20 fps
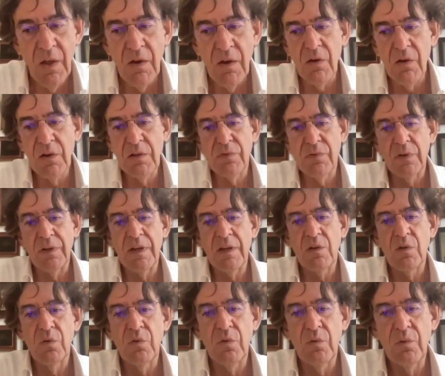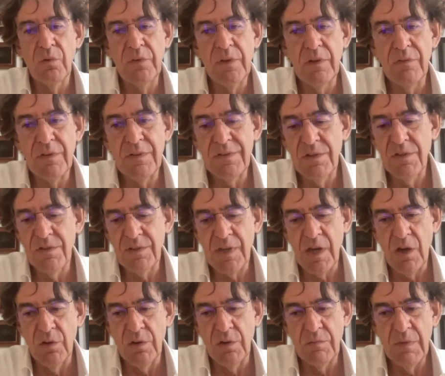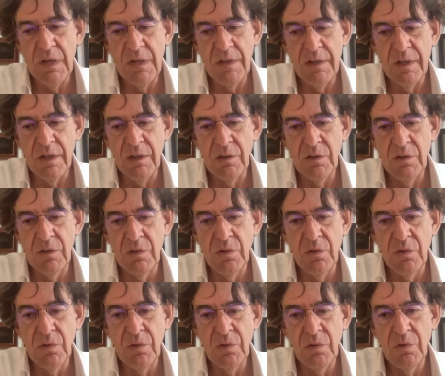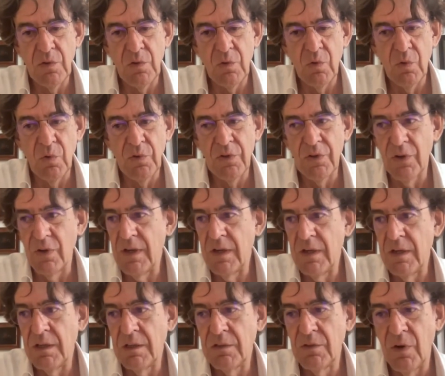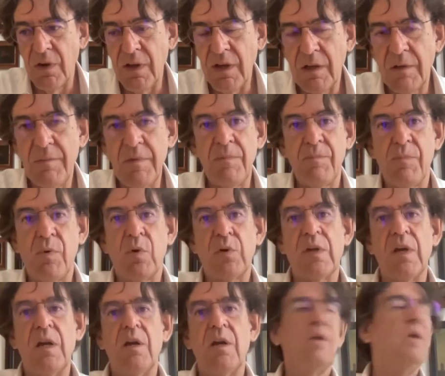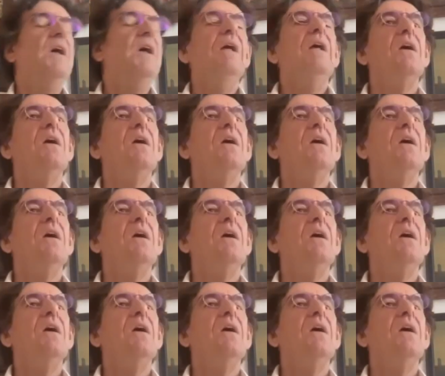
euh, il faudrait qu'on investisse 40 milliards d'euros dans l'armée pour qu'elle